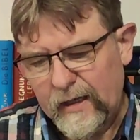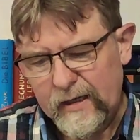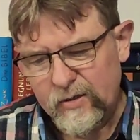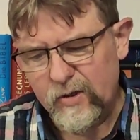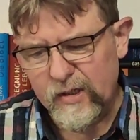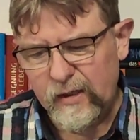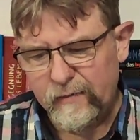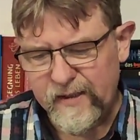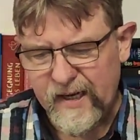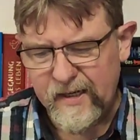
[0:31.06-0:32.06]
Jesus
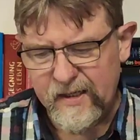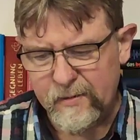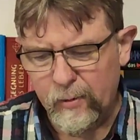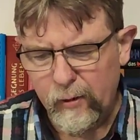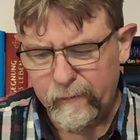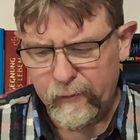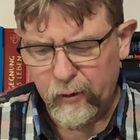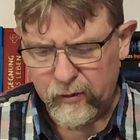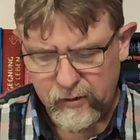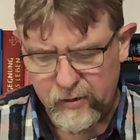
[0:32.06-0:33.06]
rief seine zwölf
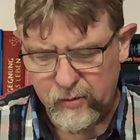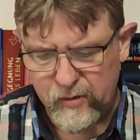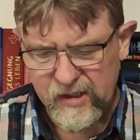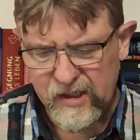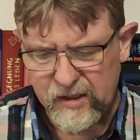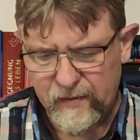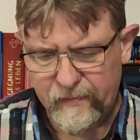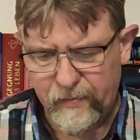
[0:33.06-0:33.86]
Jünger zu sich,